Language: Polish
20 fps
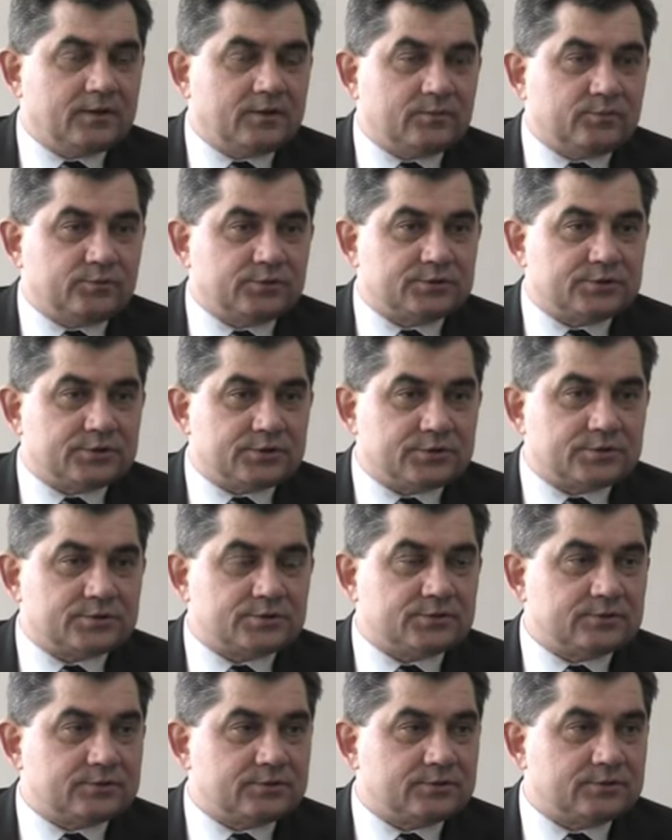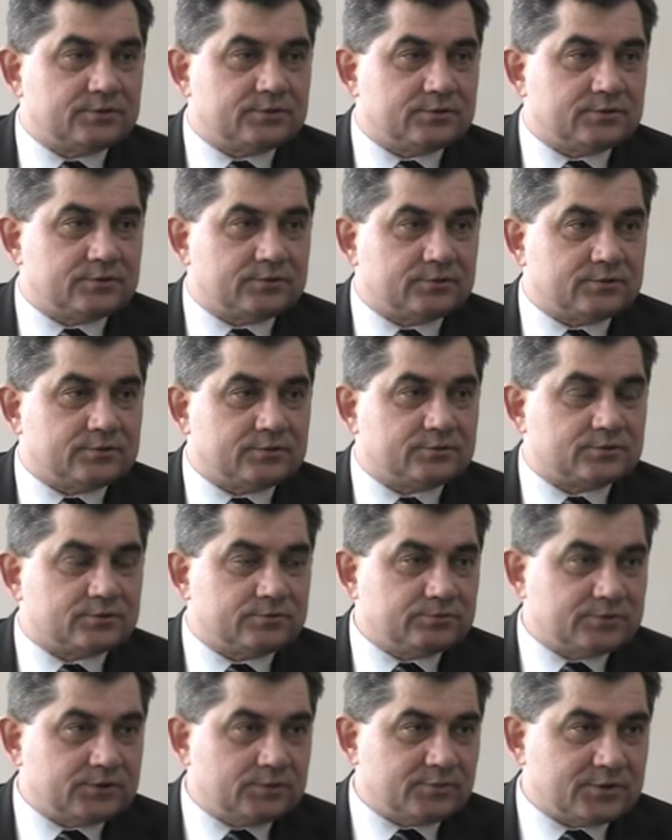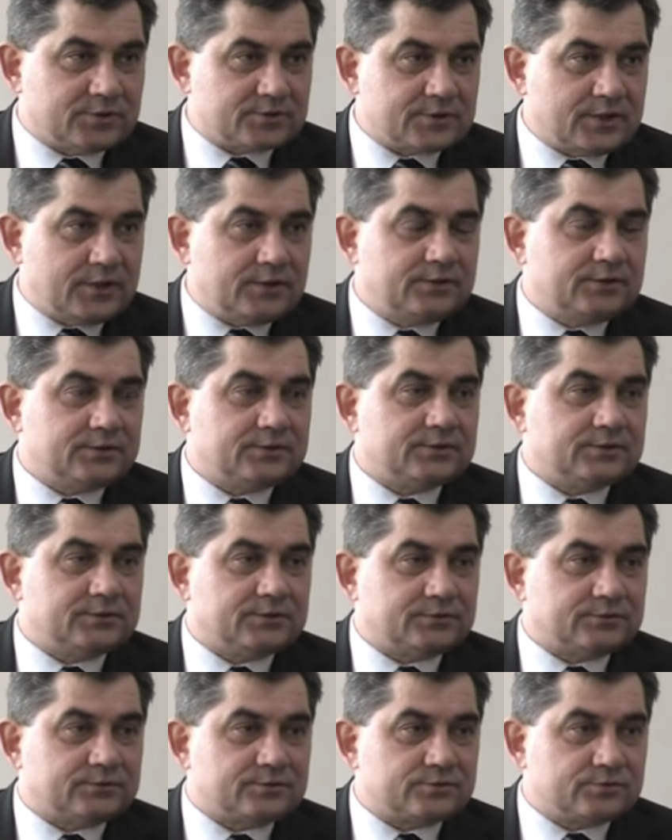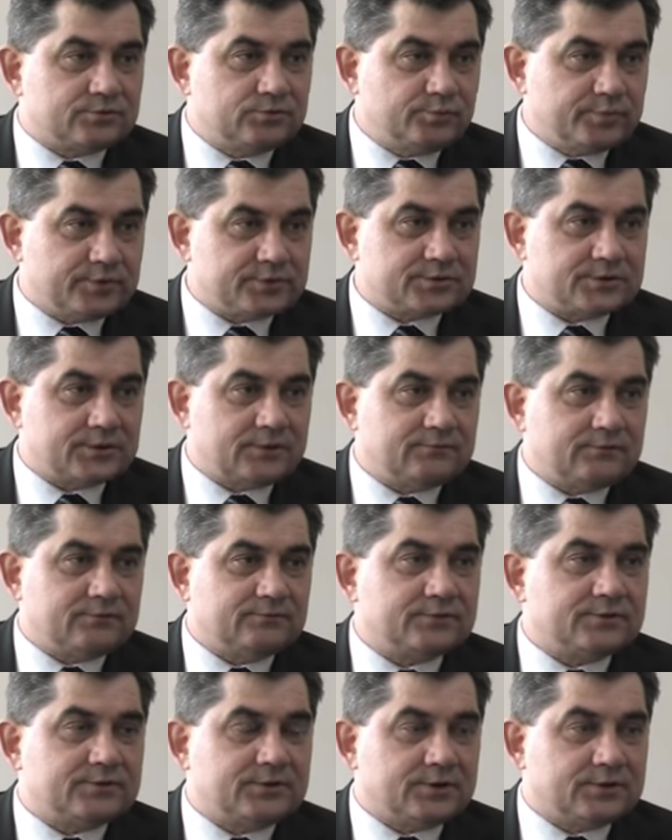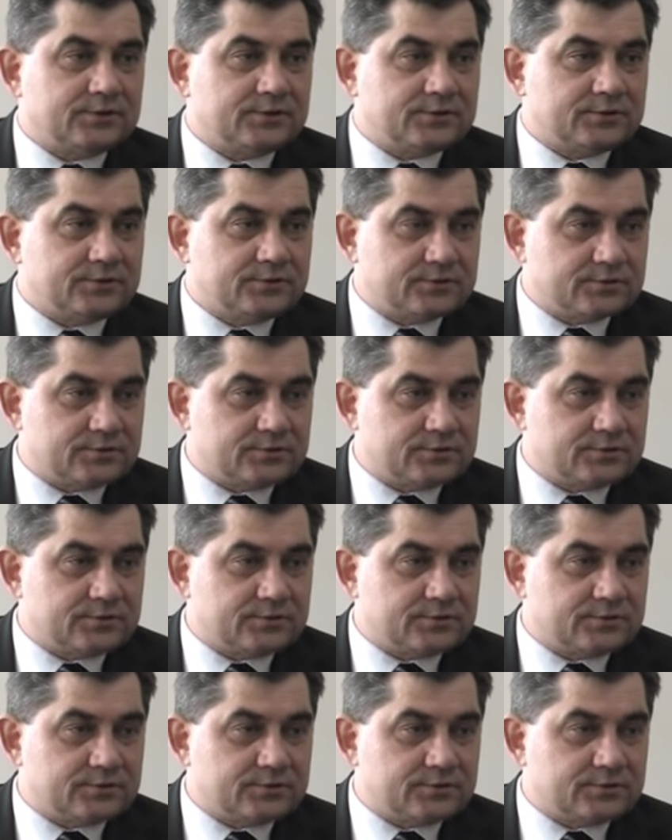młodzieży szkół gimnazjalnych, do szkół podstawowych, jak i